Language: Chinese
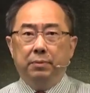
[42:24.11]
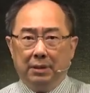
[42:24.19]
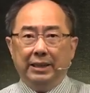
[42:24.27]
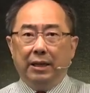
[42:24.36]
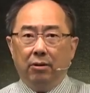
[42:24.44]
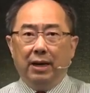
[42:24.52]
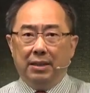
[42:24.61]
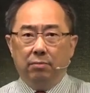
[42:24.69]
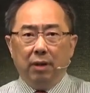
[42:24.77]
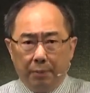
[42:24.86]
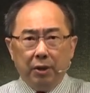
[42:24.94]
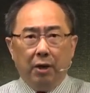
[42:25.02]
摘掉干什么？
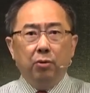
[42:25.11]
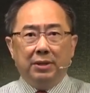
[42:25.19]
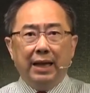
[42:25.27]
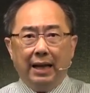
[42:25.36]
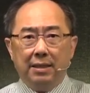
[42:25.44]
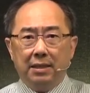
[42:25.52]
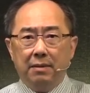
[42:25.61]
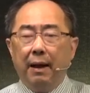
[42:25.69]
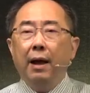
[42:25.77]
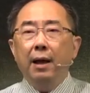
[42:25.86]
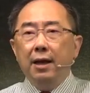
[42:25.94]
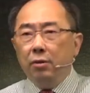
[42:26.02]
那不是很有价值
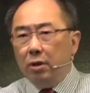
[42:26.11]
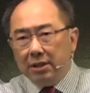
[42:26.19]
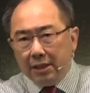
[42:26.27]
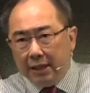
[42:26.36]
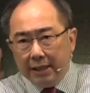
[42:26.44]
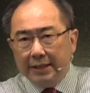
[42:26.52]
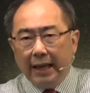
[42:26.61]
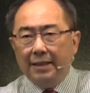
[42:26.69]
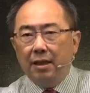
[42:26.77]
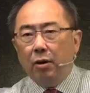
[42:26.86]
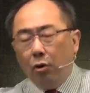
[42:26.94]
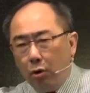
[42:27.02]
吗？因为这些摘
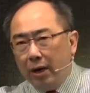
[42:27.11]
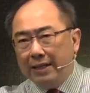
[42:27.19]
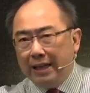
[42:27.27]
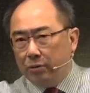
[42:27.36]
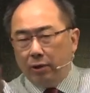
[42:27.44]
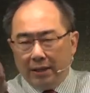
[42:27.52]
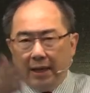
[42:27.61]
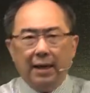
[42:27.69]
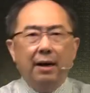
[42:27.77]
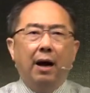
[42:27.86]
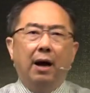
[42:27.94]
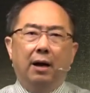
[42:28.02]
掉了，后来长出来才
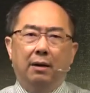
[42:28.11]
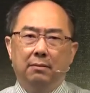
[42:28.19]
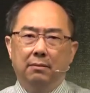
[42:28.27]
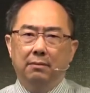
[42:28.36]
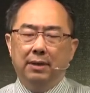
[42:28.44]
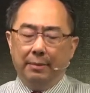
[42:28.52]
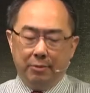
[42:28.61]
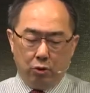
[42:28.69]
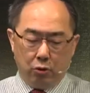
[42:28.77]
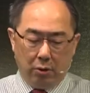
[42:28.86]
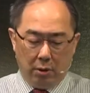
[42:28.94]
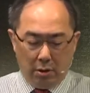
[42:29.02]
更好。他们
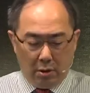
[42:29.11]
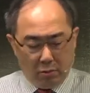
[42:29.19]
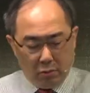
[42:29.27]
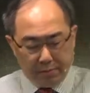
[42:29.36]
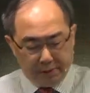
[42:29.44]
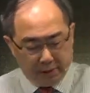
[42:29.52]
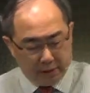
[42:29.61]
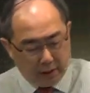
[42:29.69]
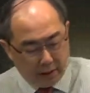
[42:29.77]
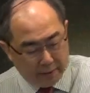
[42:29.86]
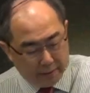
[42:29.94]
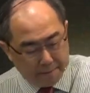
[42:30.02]
说我不知
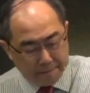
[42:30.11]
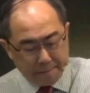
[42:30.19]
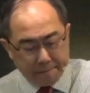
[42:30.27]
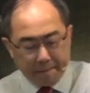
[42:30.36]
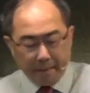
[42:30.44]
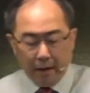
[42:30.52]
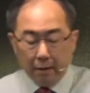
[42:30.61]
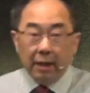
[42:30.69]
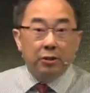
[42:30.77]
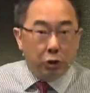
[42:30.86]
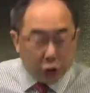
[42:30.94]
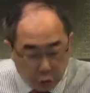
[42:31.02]
道。
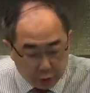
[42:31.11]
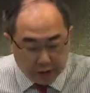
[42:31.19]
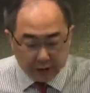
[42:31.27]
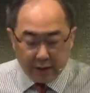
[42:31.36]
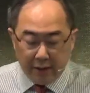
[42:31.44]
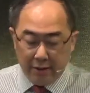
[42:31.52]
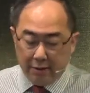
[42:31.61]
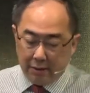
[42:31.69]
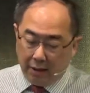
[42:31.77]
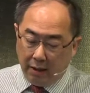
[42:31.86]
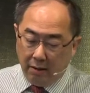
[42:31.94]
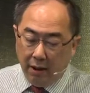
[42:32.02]
但是修剪的人知
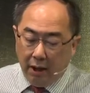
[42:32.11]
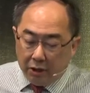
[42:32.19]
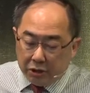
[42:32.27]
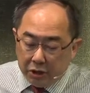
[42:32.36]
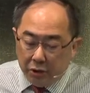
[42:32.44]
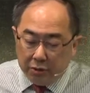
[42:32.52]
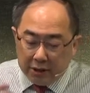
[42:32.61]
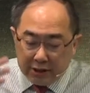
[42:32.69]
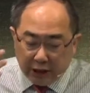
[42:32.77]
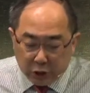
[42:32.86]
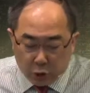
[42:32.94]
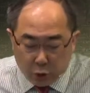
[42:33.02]
道，只有那些
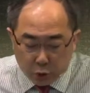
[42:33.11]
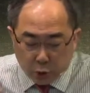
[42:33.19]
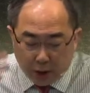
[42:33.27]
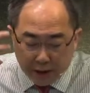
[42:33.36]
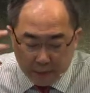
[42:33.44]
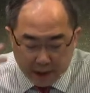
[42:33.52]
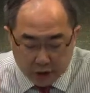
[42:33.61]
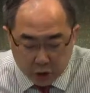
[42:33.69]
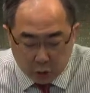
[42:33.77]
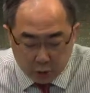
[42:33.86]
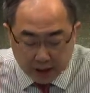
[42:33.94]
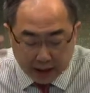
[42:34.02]
在酒庄里面
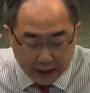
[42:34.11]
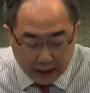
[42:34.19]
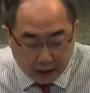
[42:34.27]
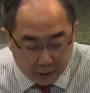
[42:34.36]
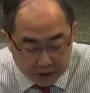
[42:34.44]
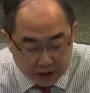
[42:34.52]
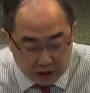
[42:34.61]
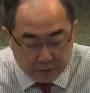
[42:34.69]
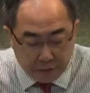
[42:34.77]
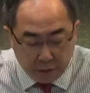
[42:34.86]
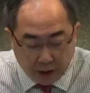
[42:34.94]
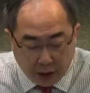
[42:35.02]
修剪的老师
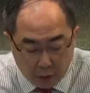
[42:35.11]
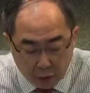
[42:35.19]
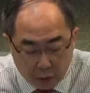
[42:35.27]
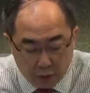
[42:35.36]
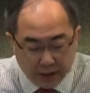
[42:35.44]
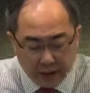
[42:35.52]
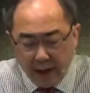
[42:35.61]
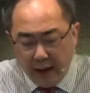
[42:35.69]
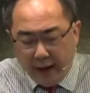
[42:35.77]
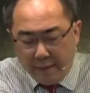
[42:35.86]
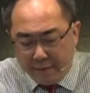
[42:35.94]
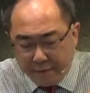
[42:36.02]
傅、老工人，
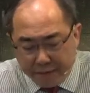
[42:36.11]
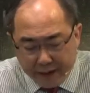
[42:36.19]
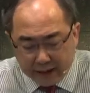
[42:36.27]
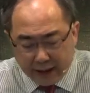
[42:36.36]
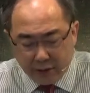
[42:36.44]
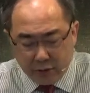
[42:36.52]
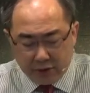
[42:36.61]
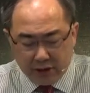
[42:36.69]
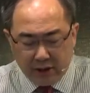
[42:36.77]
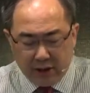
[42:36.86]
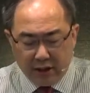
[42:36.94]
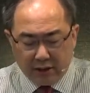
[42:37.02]
他们非常有
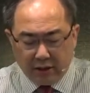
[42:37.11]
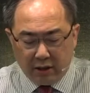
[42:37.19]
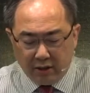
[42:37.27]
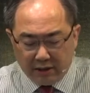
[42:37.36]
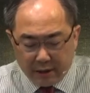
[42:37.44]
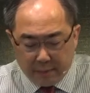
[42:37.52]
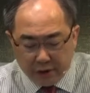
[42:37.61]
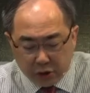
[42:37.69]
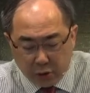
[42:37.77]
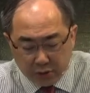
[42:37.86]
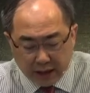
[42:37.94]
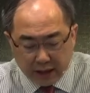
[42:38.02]
经验的知道要怎么
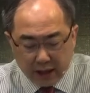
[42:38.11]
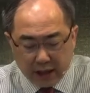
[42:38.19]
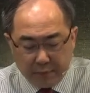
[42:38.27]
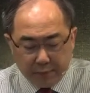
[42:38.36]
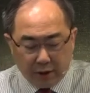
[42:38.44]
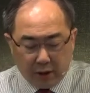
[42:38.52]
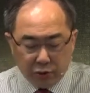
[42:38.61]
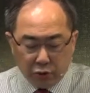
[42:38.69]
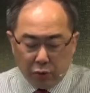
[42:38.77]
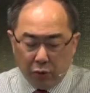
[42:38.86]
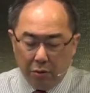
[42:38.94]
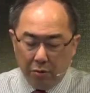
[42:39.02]
修剪一棵葡萄树，